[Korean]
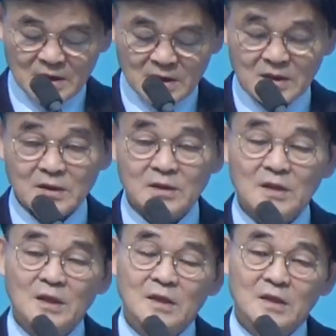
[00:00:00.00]
그
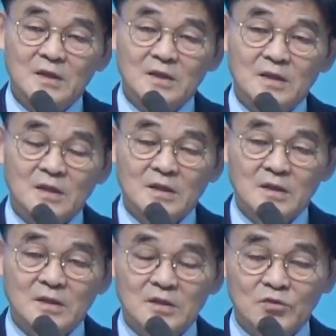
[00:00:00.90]
얘기를
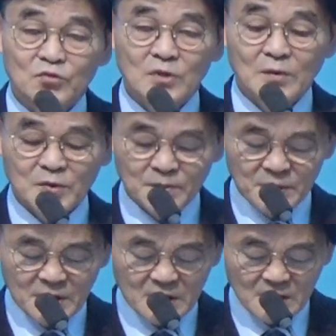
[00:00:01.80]
그 누가복음
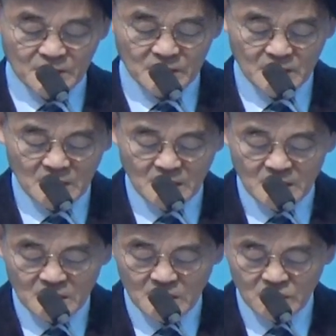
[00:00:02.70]
뭐라 하냐면
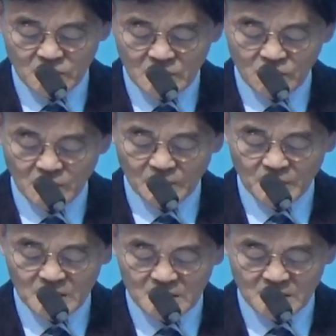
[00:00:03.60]
너희 중에 누가
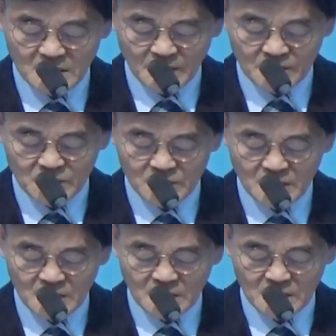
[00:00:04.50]
버시인데
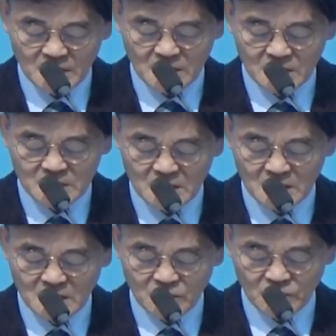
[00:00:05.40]
밤중에 떡 세
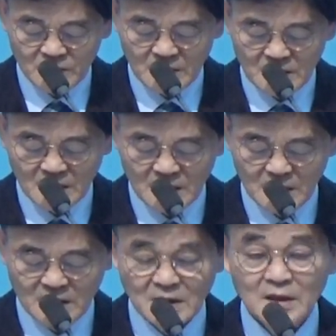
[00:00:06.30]
덩이를
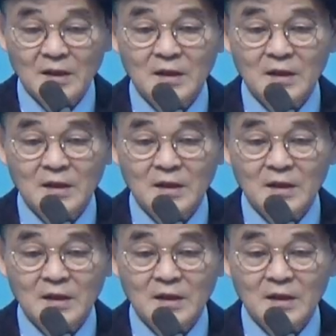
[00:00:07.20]
구워달라.